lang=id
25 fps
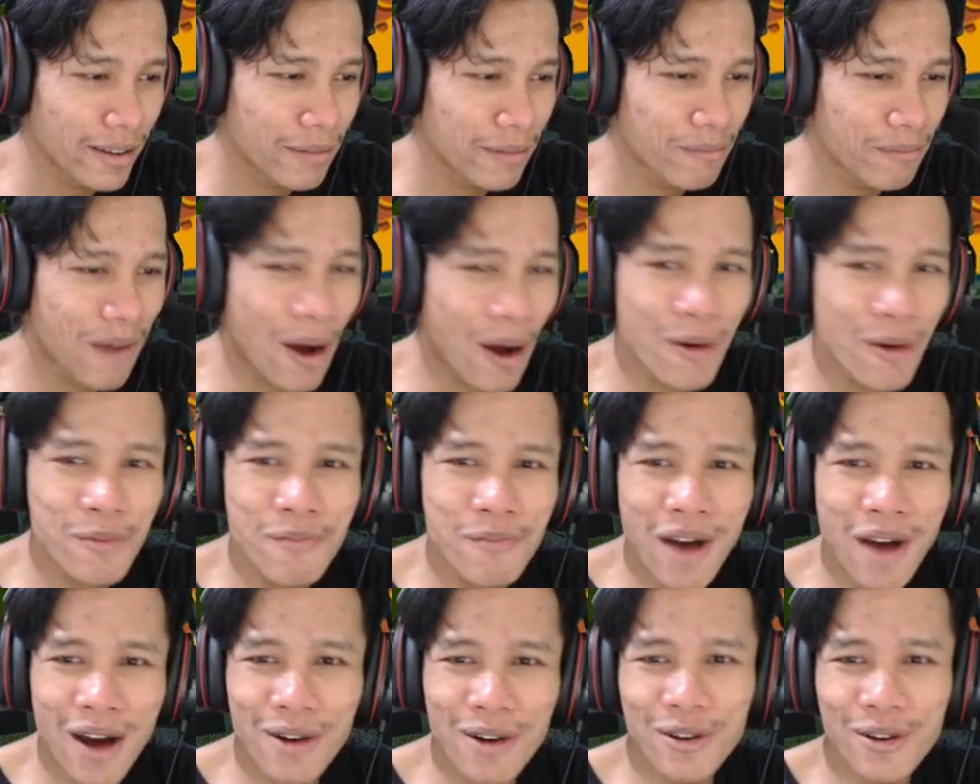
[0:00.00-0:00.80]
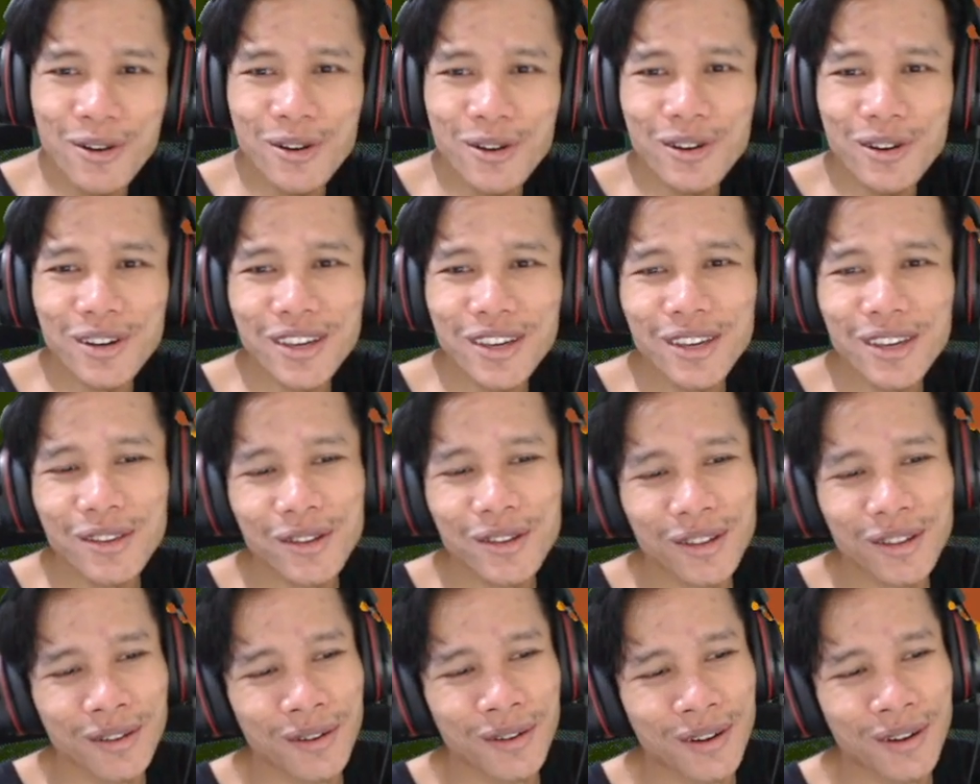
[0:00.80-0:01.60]
bau-bau
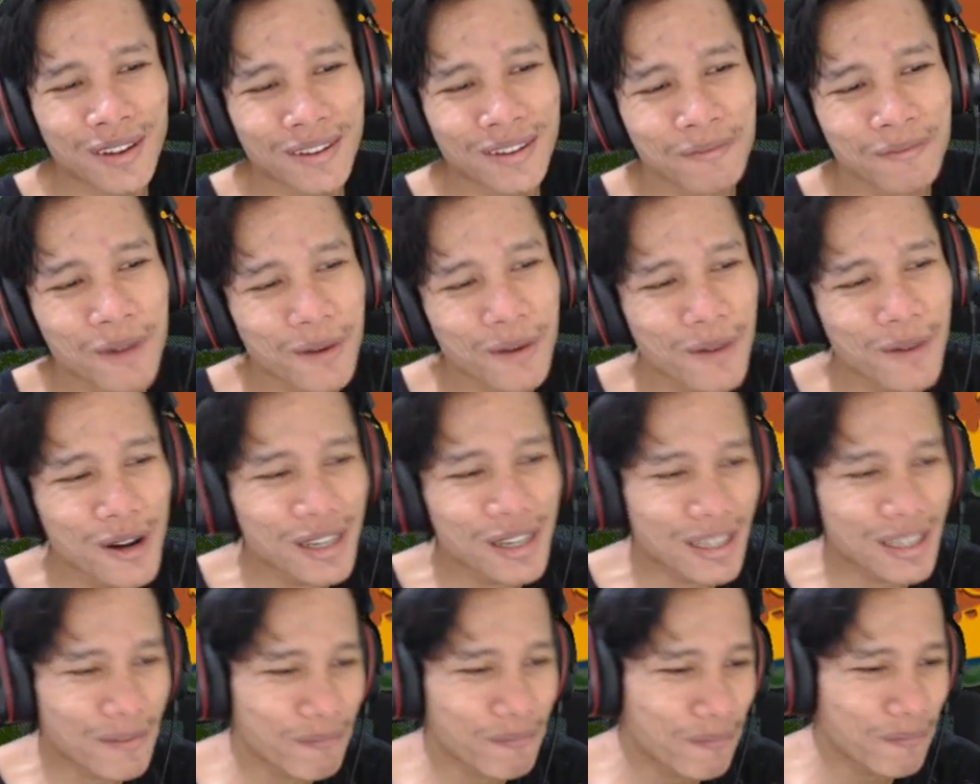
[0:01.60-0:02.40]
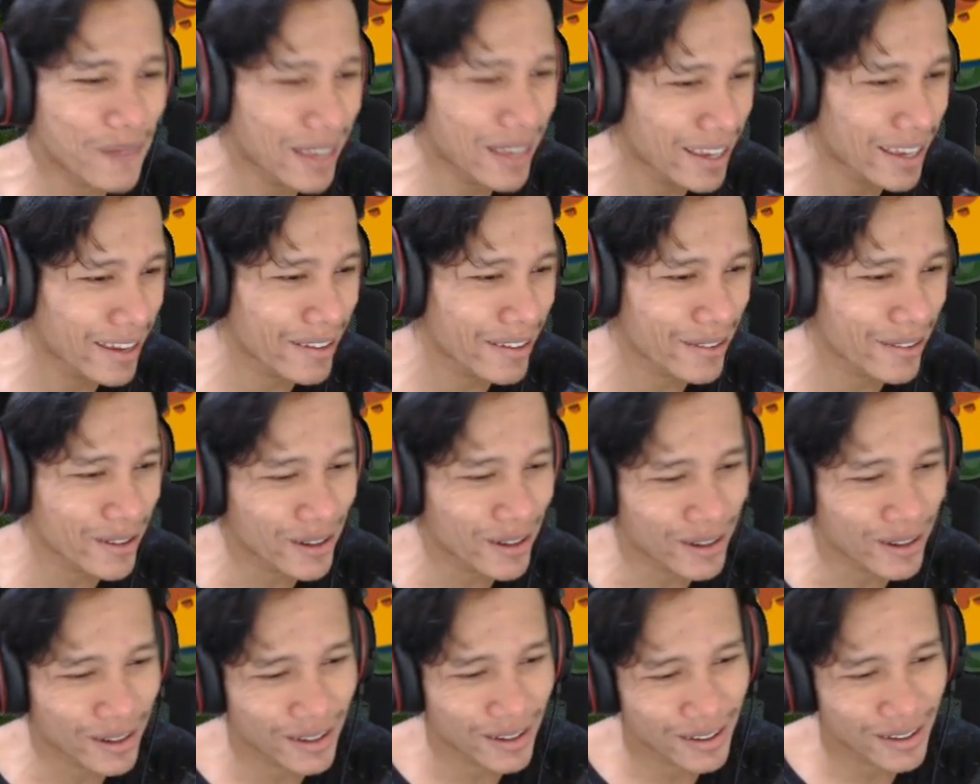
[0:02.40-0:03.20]
itu teman-teman bau-bau sepi itu
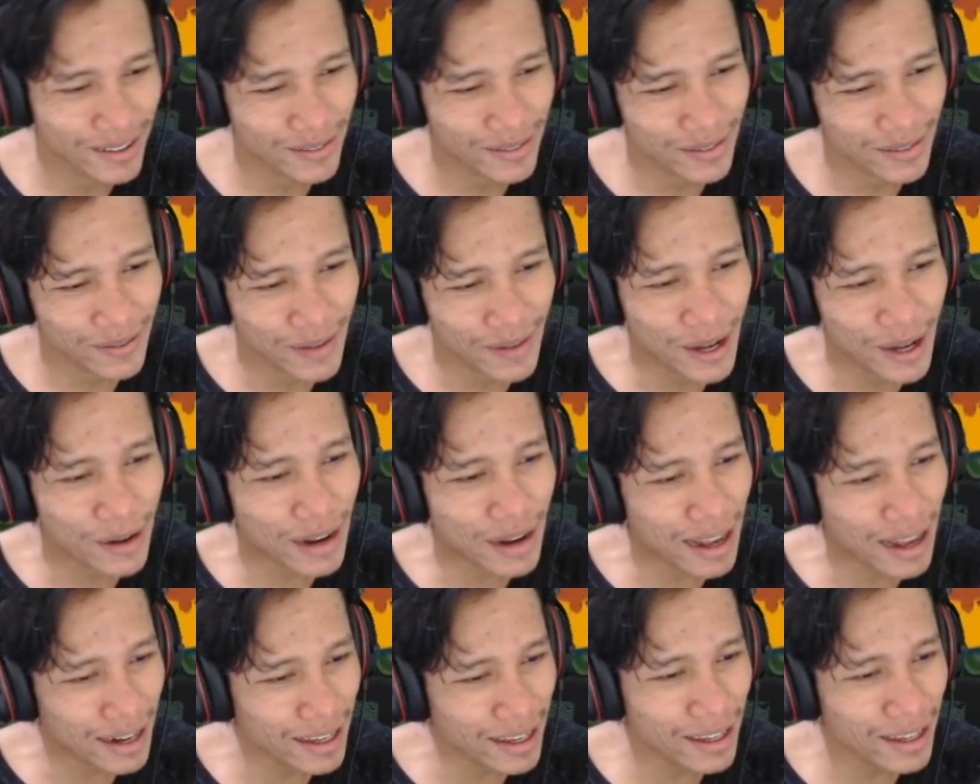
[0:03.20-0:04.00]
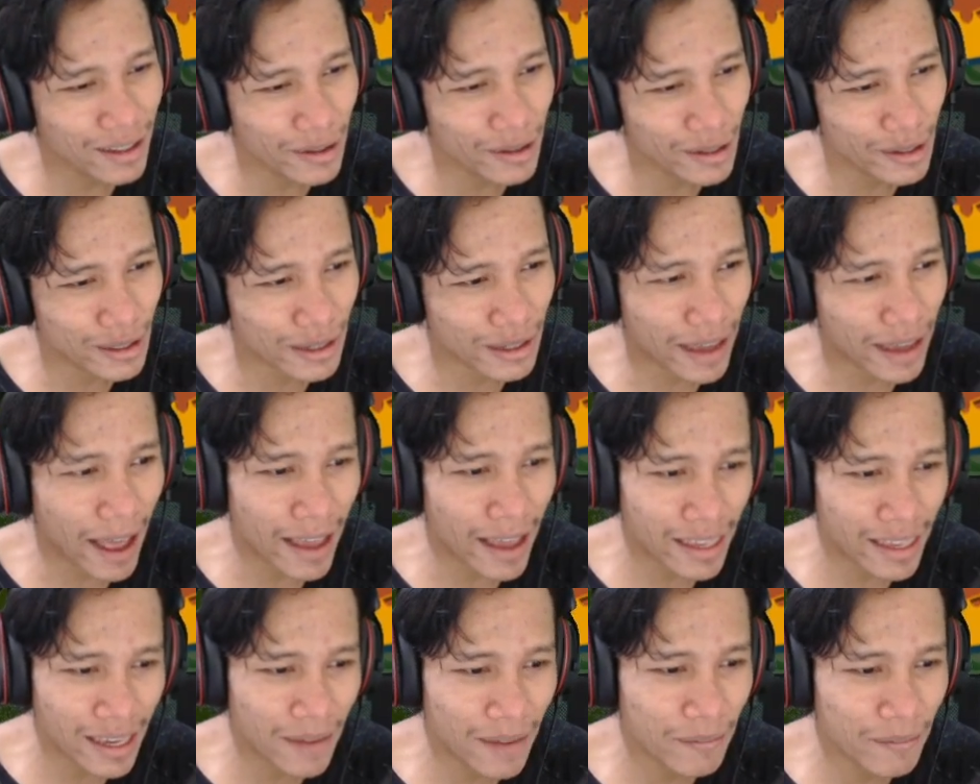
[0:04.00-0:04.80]
loh baru kali itu cuy
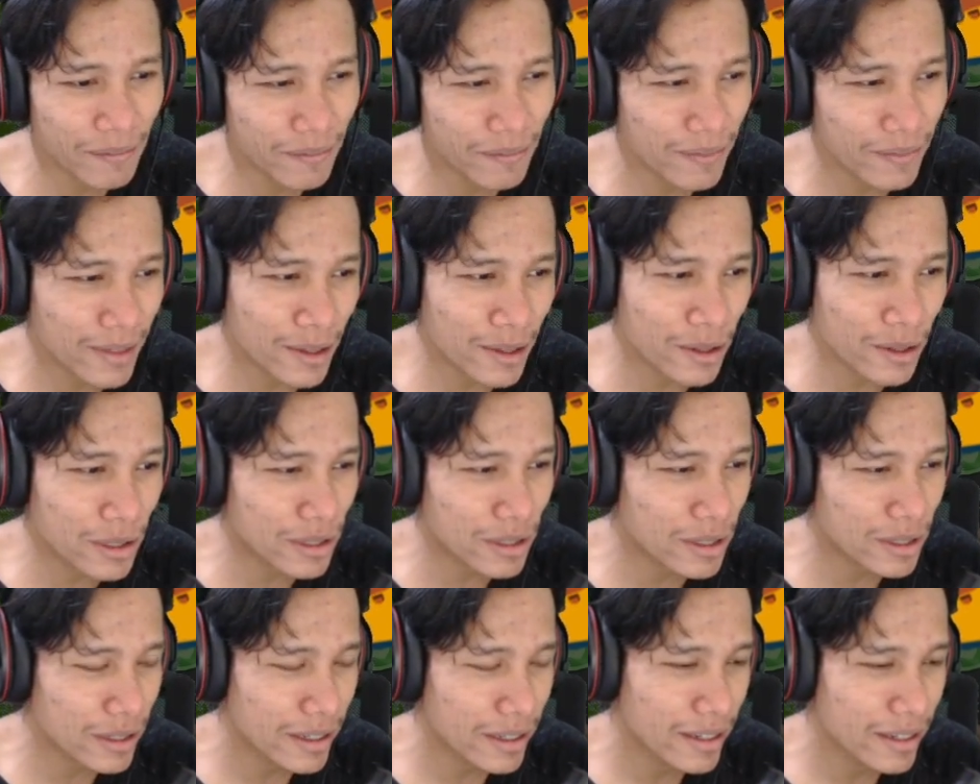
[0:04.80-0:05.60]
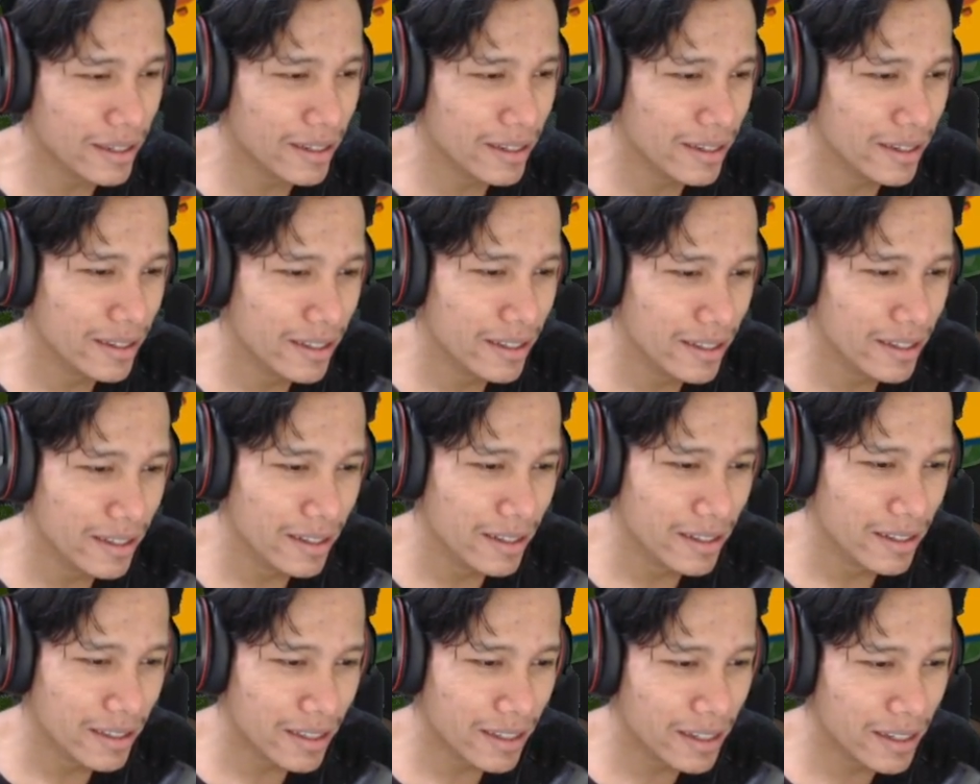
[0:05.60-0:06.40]
ayam terus
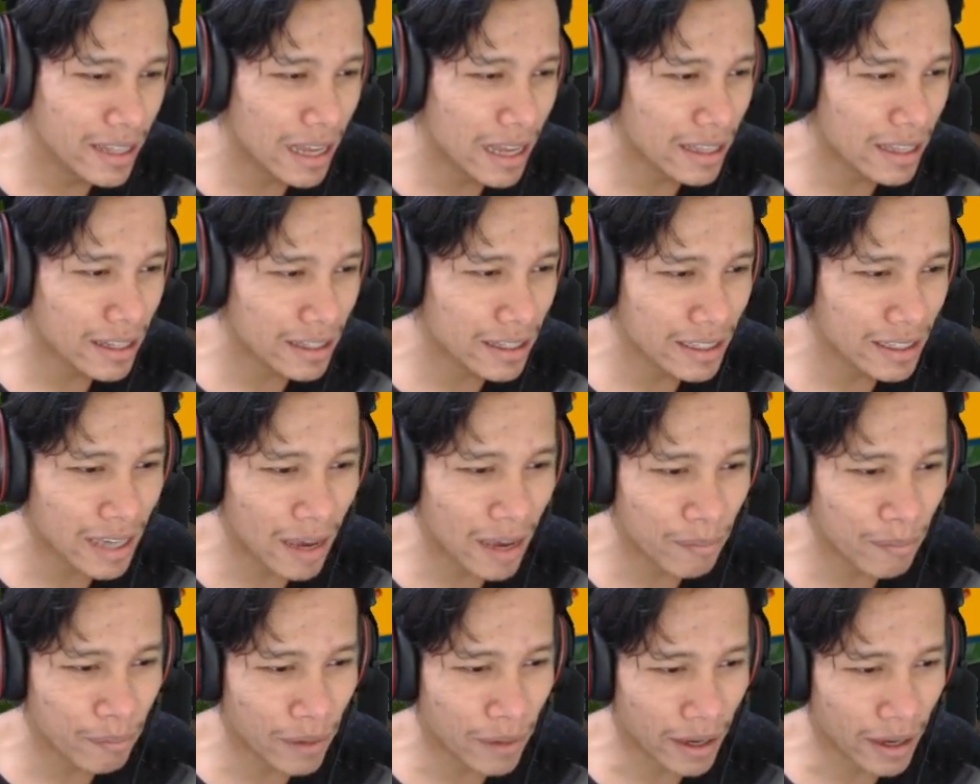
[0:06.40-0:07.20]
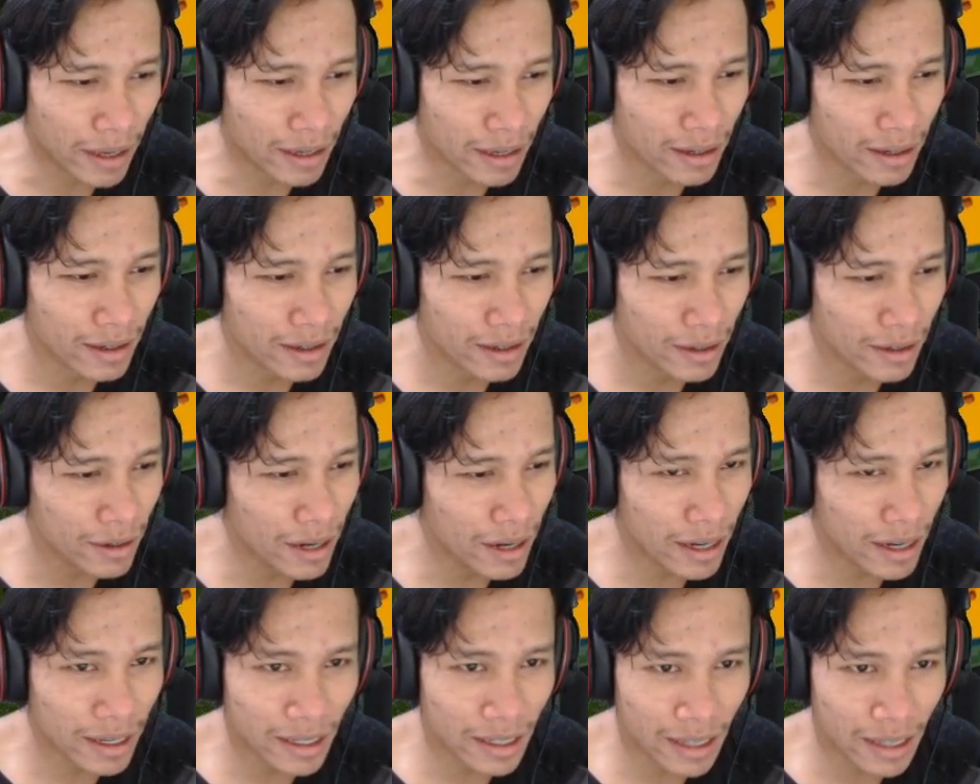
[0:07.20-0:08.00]
tidak tercapai ya
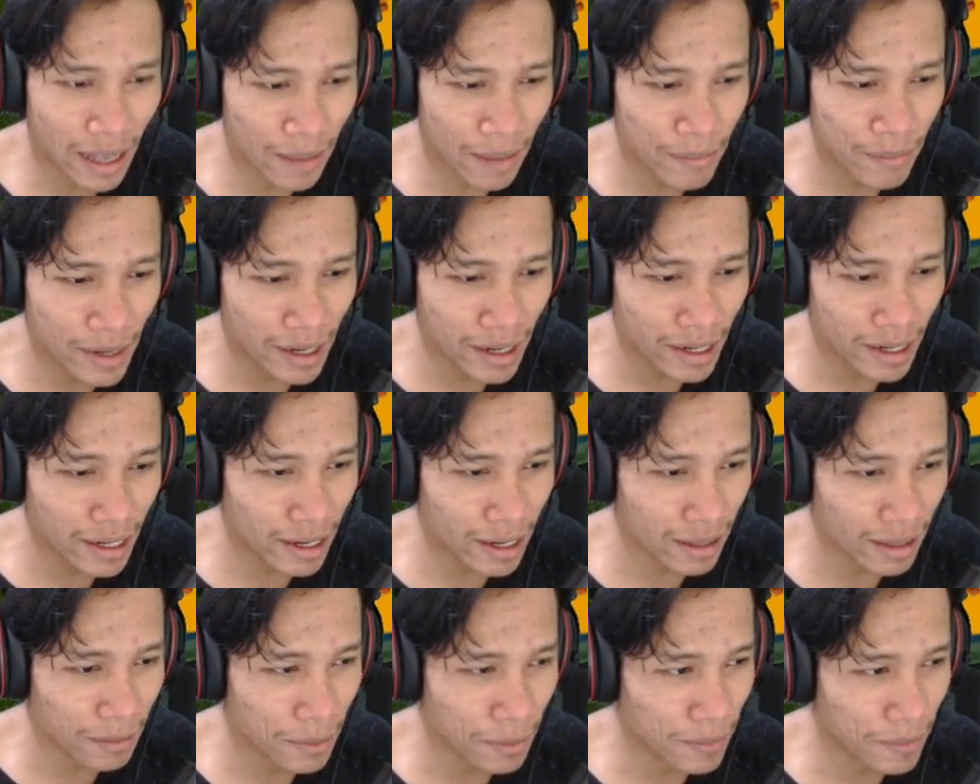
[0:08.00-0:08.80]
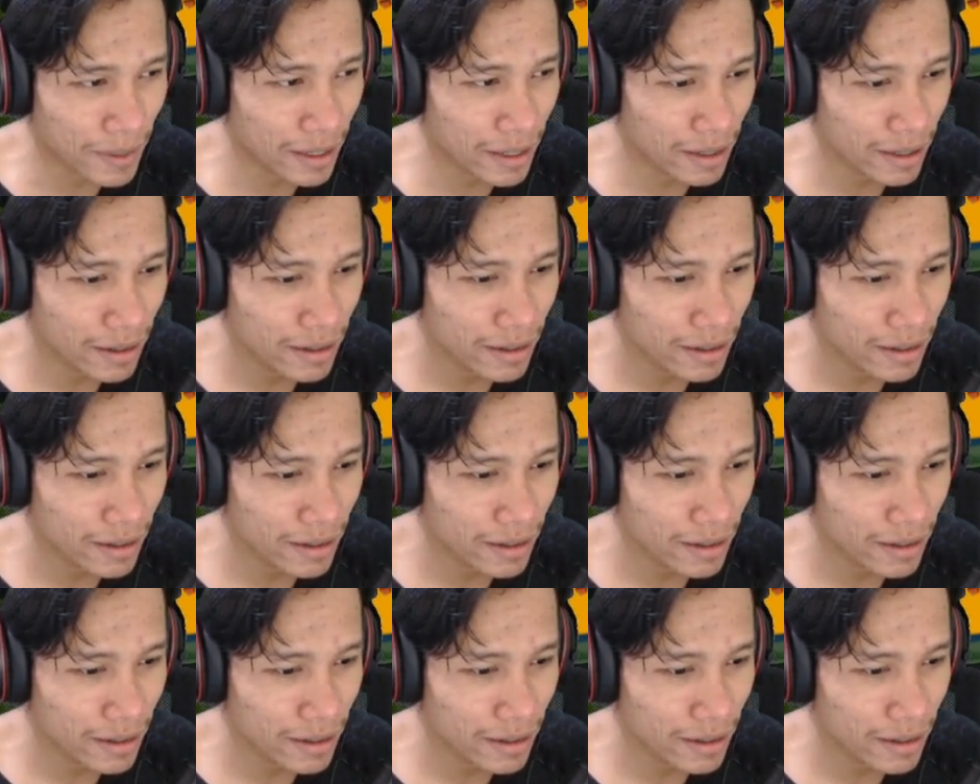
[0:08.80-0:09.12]
udah kita ambil ini ya teman-teman